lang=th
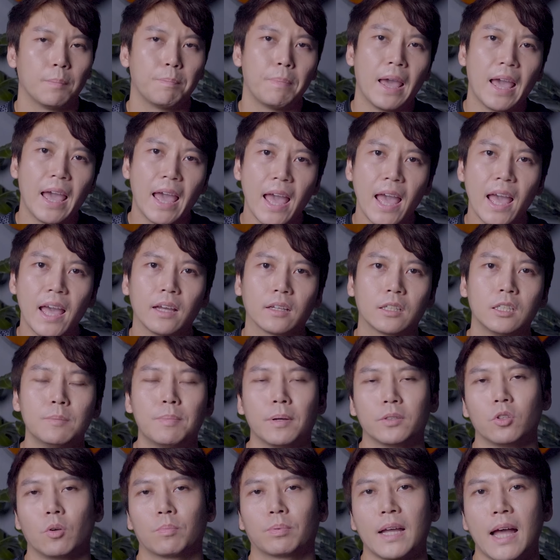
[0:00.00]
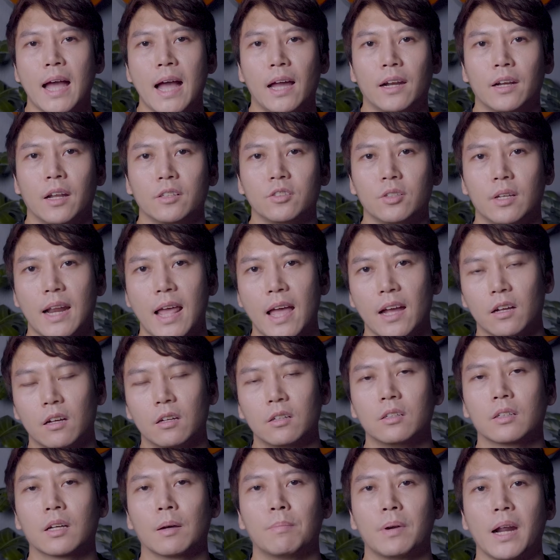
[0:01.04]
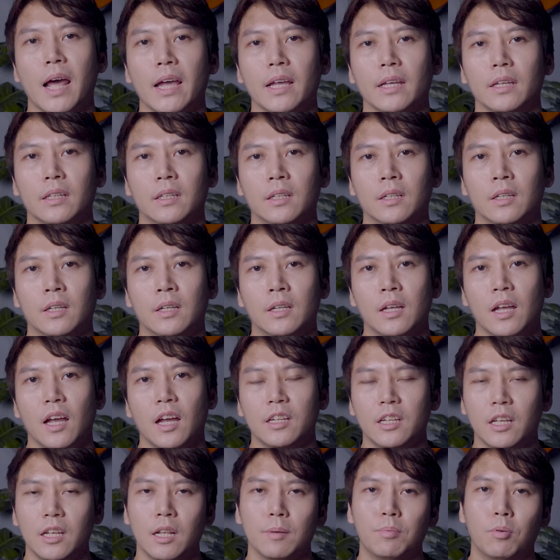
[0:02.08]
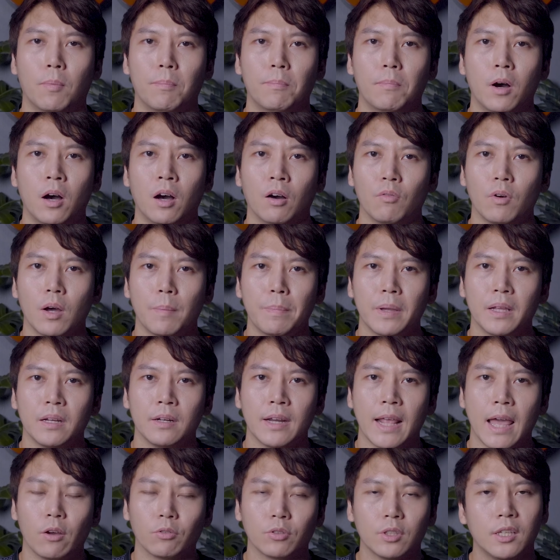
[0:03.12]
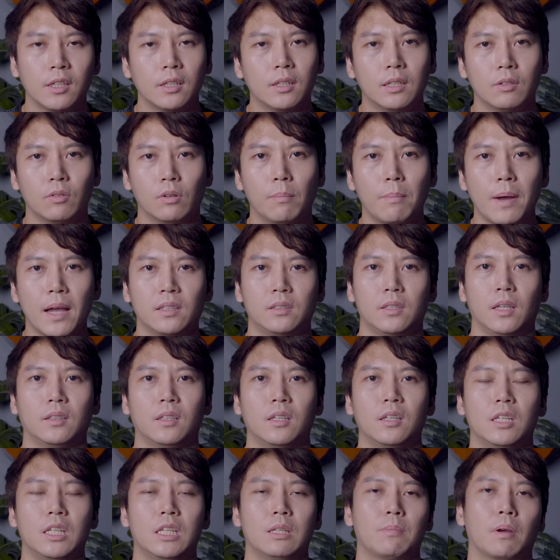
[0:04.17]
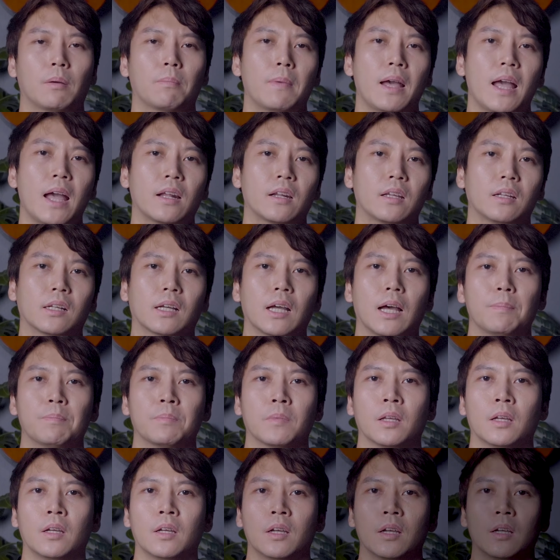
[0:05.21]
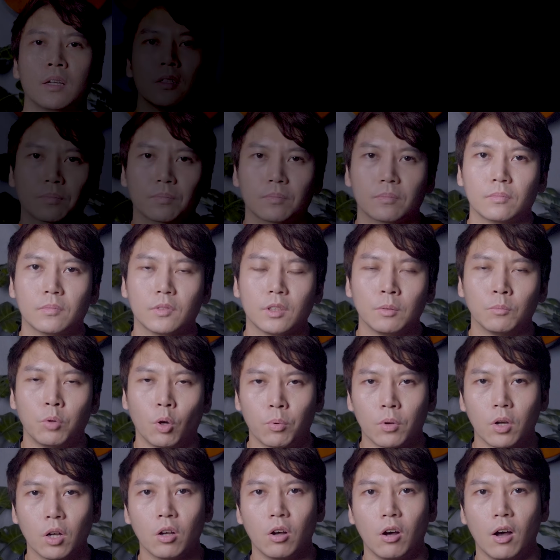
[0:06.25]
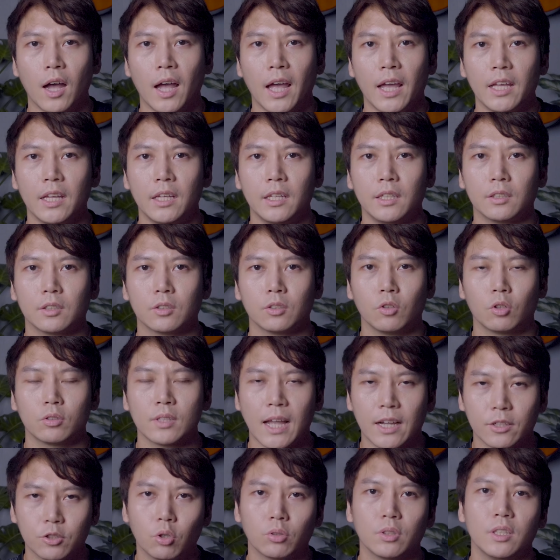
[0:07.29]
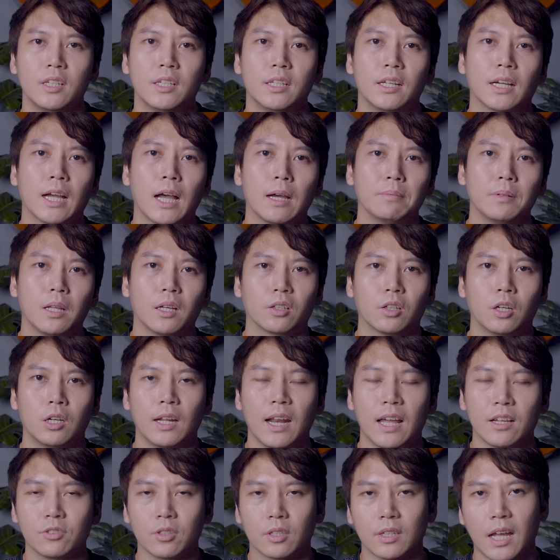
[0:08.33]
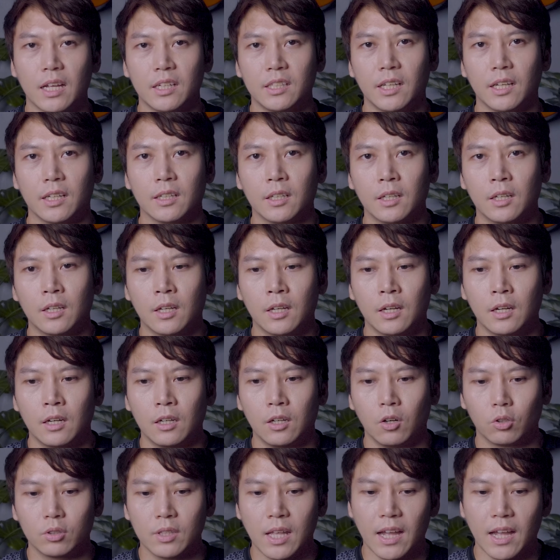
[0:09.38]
แพ้คือประสบการณ์ถ้าชนะก็คือกำไรอันนี้เนี่ยผมมองว่าเป็นแนวคิดหรือว่า mindset ที่ดีมากๆเลยนะครับ ผมก็ขอให้รถถังโชคดีนะครับ แล้วก็หลังจากนั้นเนี่ยรถ